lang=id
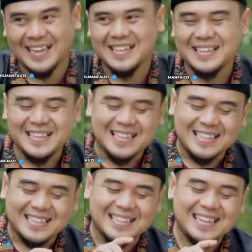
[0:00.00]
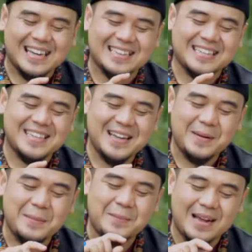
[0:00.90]
ya. Jadi katanya
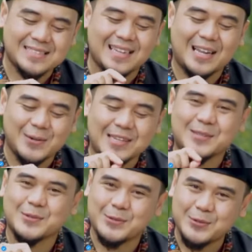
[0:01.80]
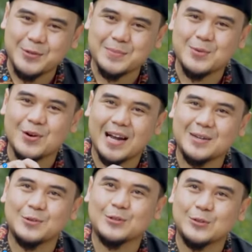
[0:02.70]
masa lalu itu
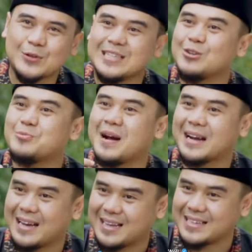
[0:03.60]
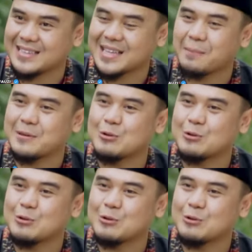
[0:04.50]
bukan untuk dilupakan, tapi